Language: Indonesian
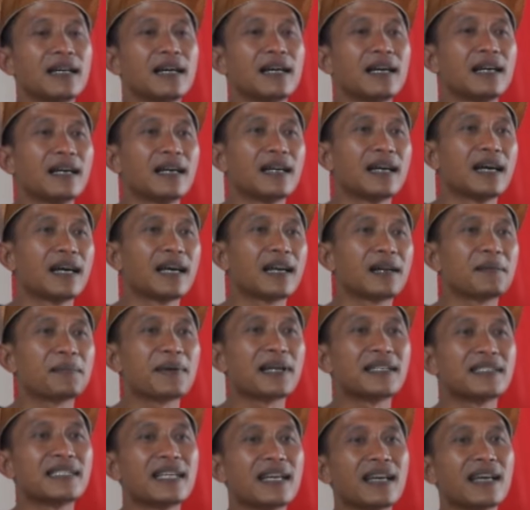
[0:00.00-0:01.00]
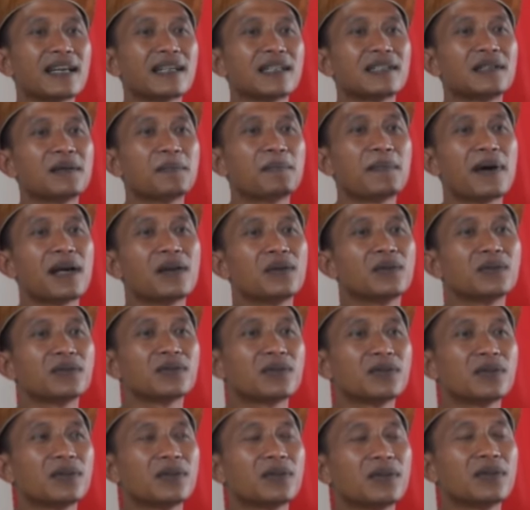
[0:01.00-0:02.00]
Uh, harapan saya ke depan
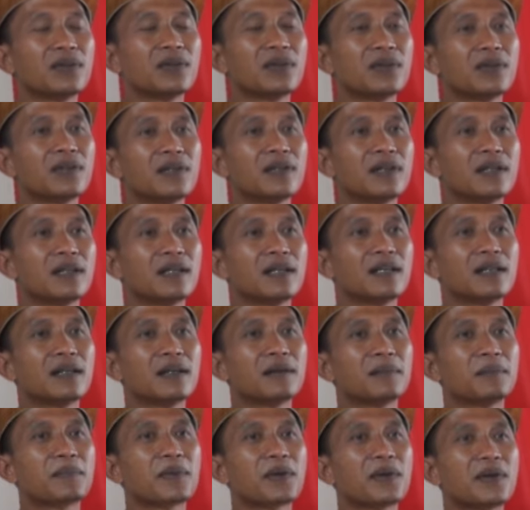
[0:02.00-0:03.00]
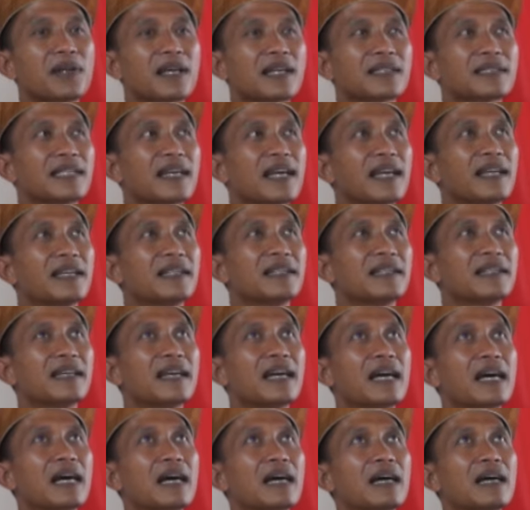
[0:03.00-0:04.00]
untuk uh, produk saya ini
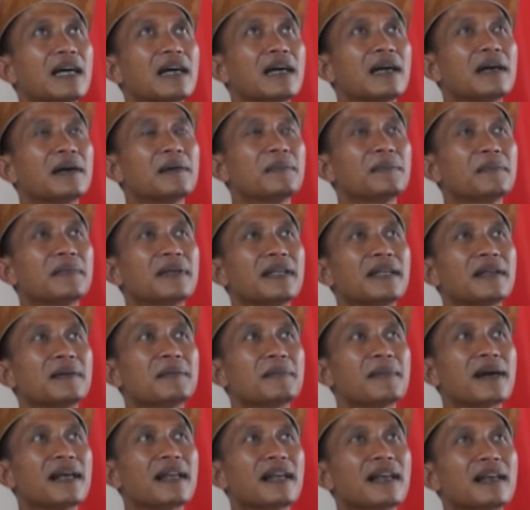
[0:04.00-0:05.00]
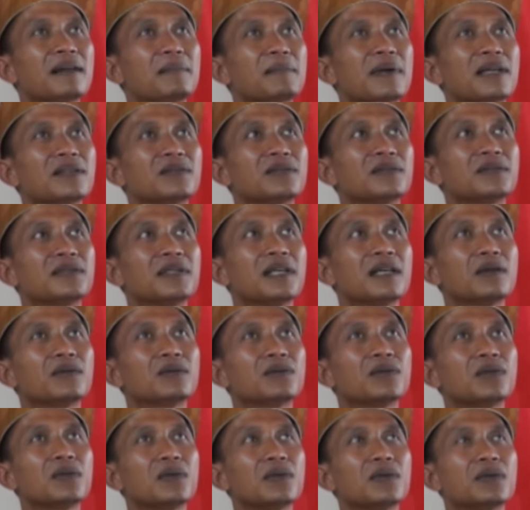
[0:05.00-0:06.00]
ya minimal maksudnya
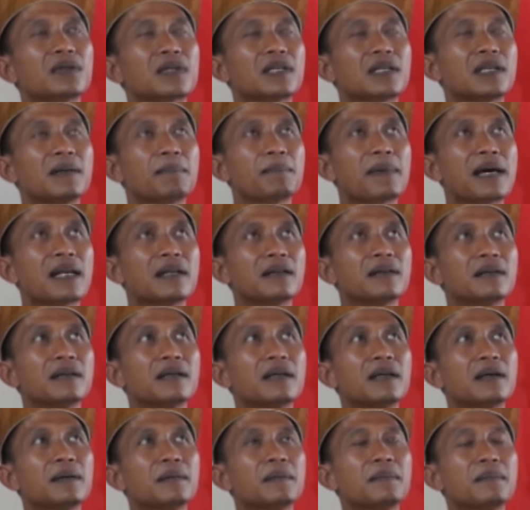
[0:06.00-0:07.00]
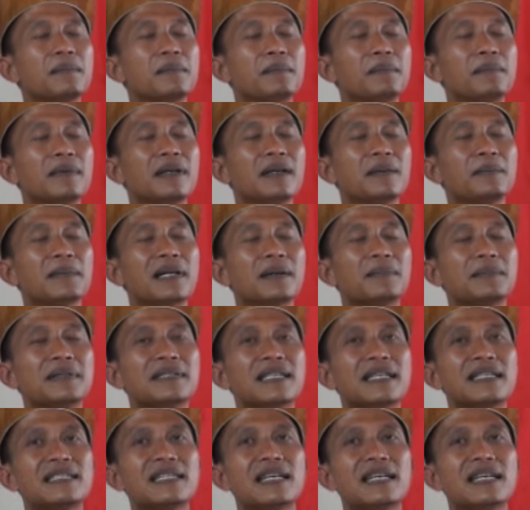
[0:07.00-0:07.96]
untuk ke depan minimal bisa